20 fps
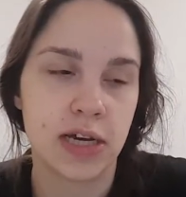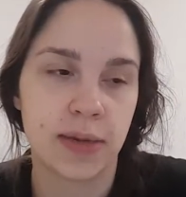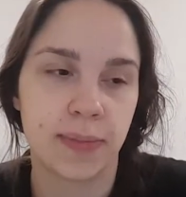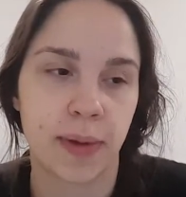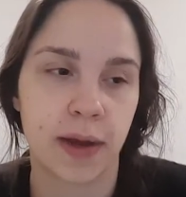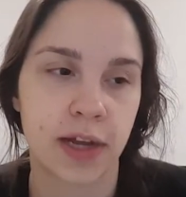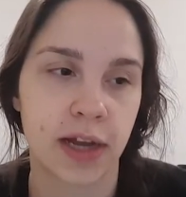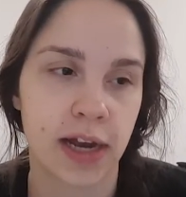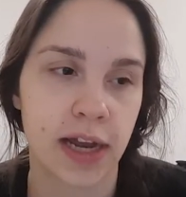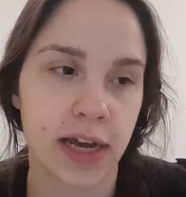
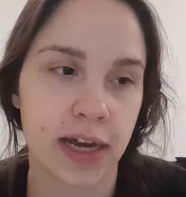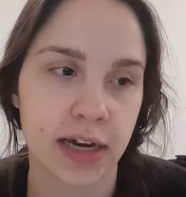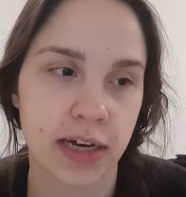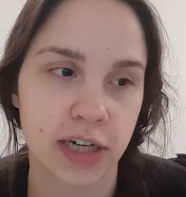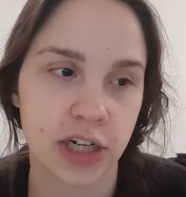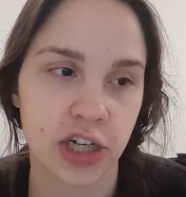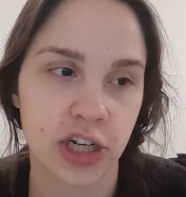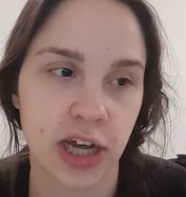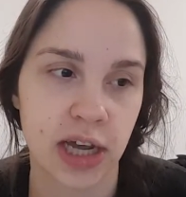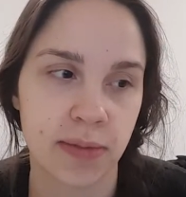meiner
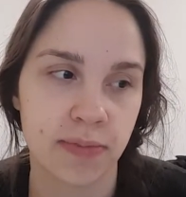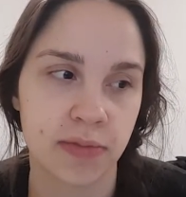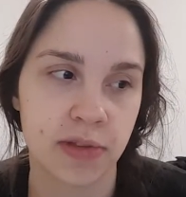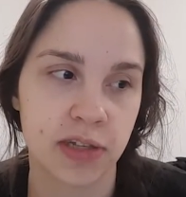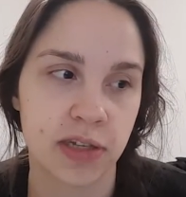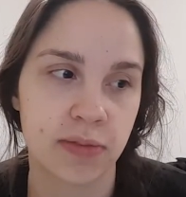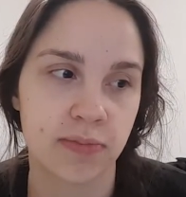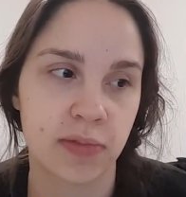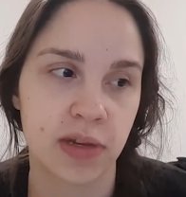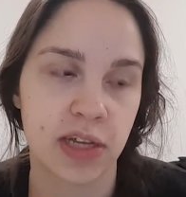Lehrerin schreiben
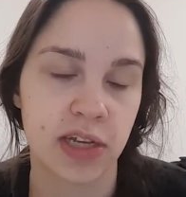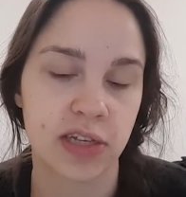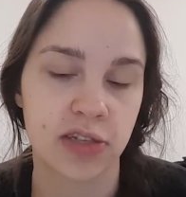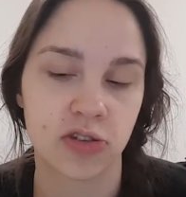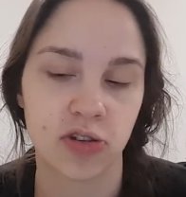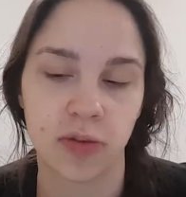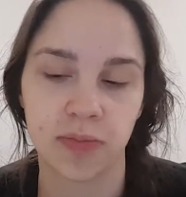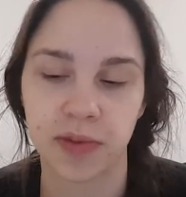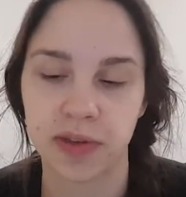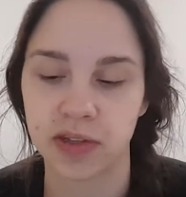
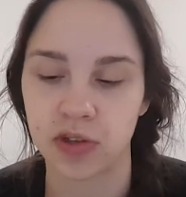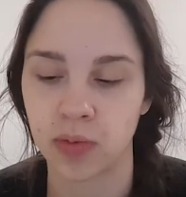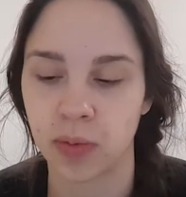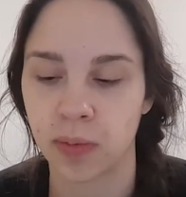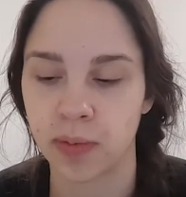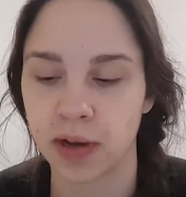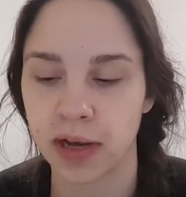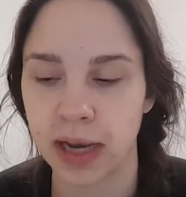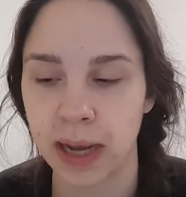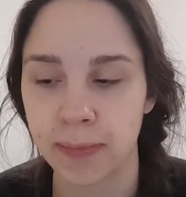demnächst, ob das
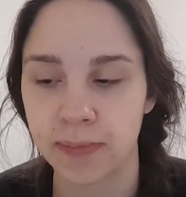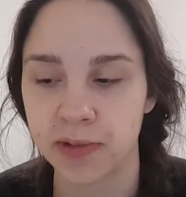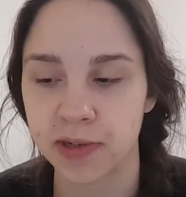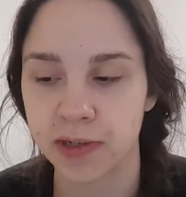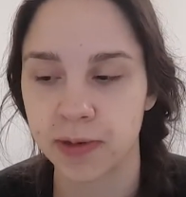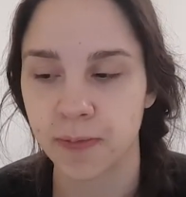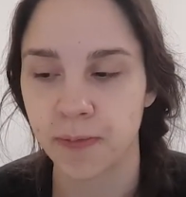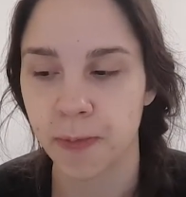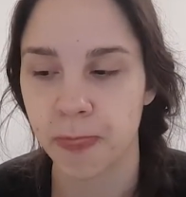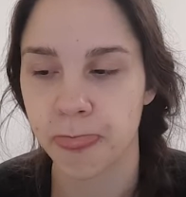überhaupt klappt.